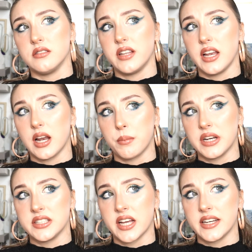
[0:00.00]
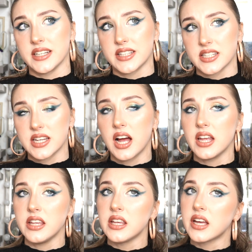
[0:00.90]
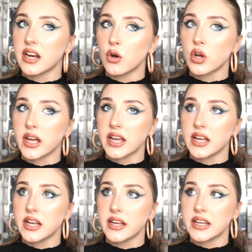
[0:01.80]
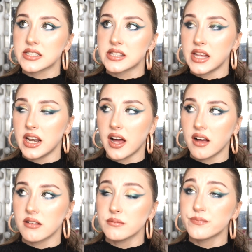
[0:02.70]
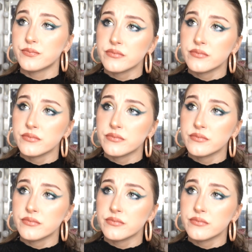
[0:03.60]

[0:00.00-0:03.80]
de la paleta de Natasha y creo que es de la